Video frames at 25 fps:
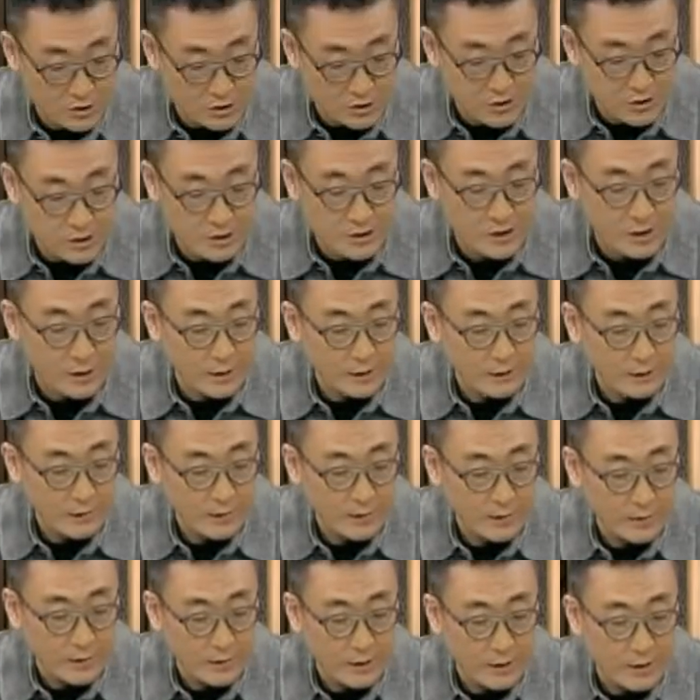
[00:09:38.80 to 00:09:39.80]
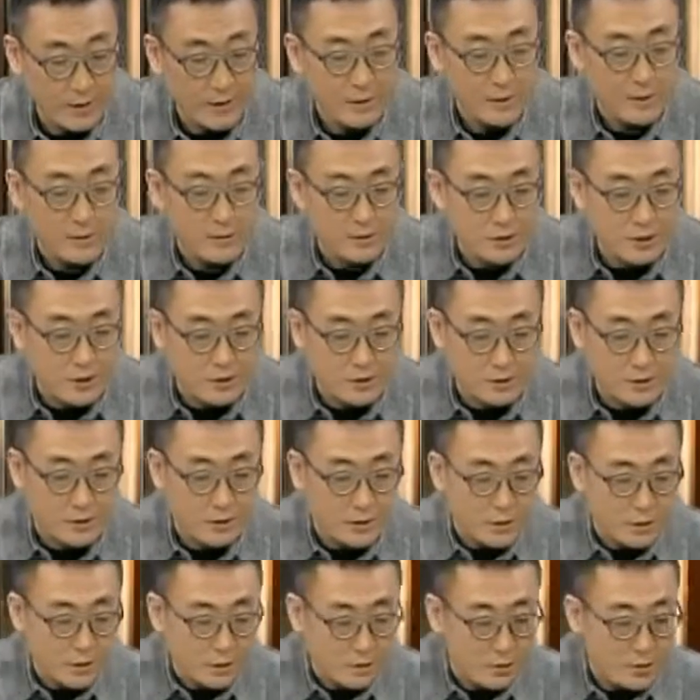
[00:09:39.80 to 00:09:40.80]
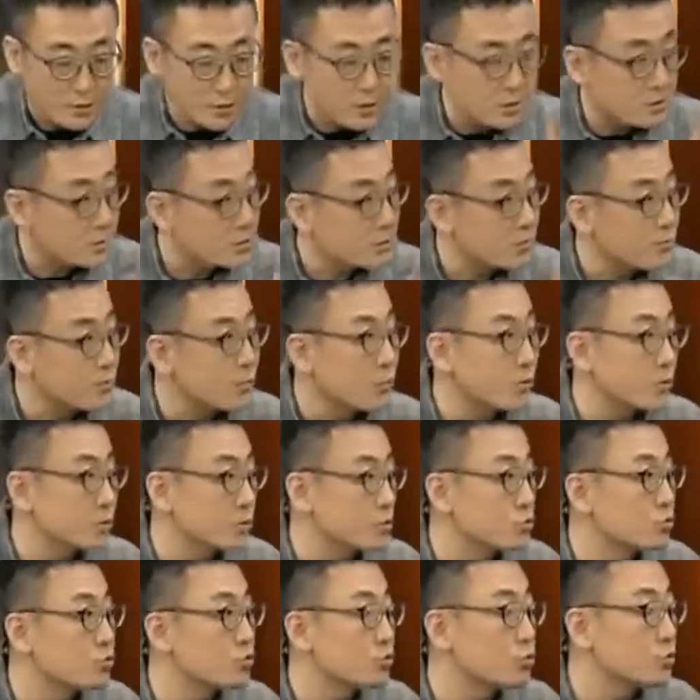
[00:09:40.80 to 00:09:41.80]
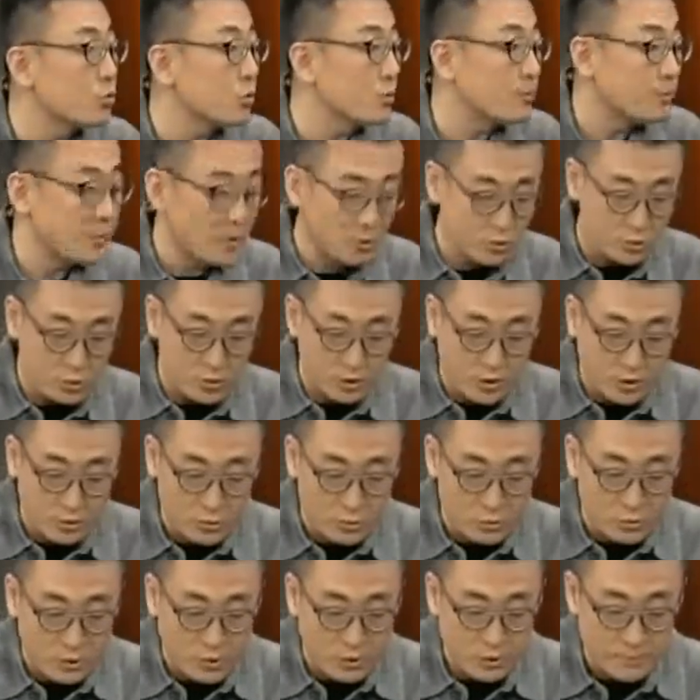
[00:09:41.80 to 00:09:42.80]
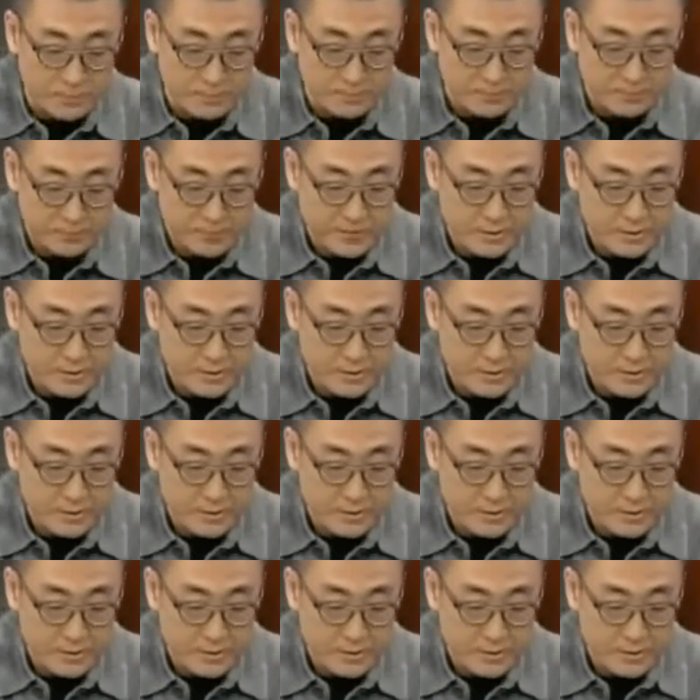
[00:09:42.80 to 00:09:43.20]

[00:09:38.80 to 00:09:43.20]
警戒线。哎，但是这只不过是诸多标准当中的